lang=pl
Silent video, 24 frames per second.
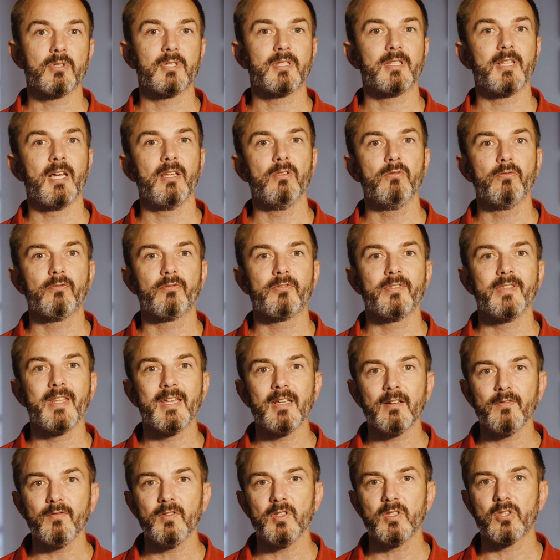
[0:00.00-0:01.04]
stanów
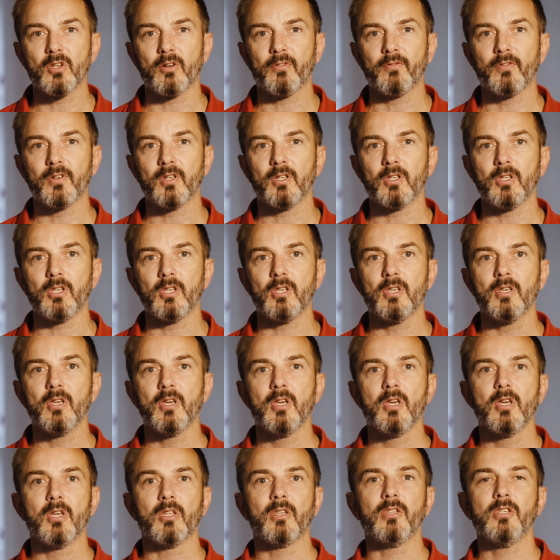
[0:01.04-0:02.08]
nerwicowych i
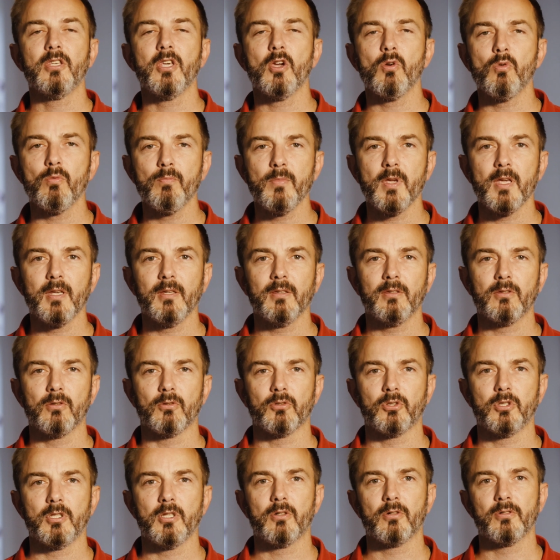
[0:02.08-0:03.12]

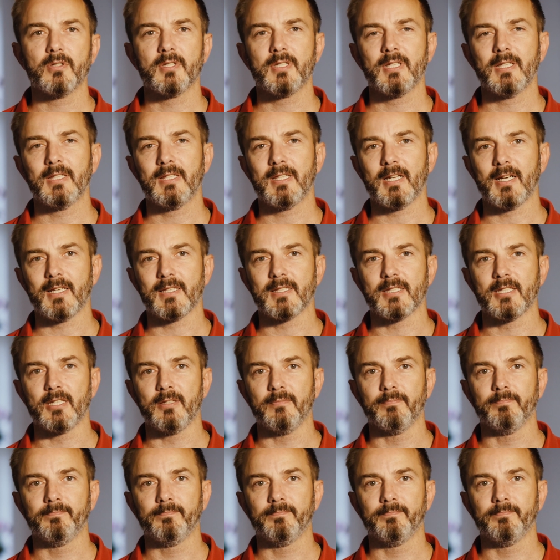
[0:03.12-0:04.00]
nieumiejętności koncentracji.